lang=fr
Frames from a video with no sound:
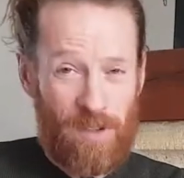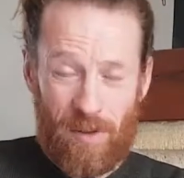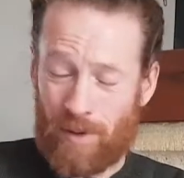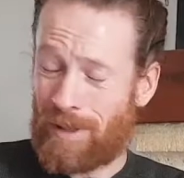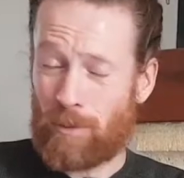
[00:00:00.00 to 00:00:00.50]

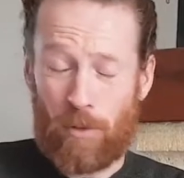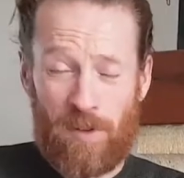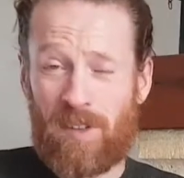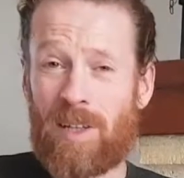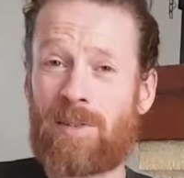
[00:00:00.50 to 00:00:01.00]
en termes de
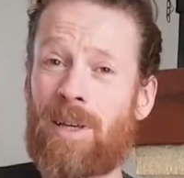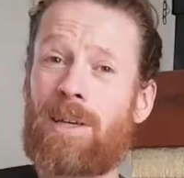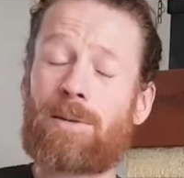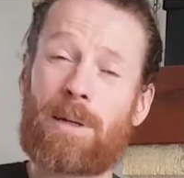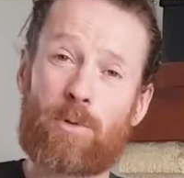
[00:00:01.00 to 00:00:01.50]
fiscalité,
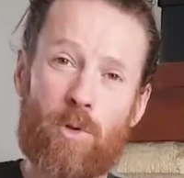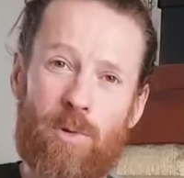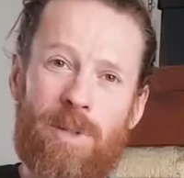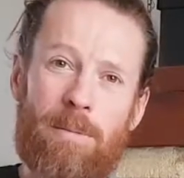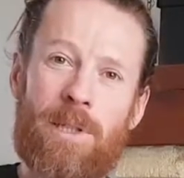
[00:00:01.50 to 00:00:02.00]
en termes de
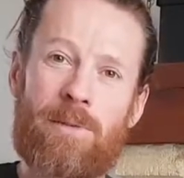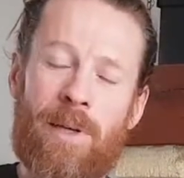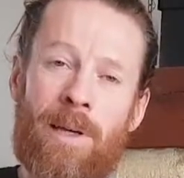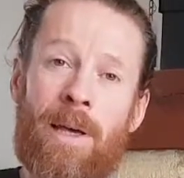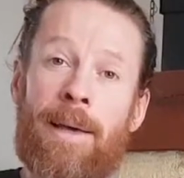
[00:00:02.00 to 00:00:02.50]
comptabilité,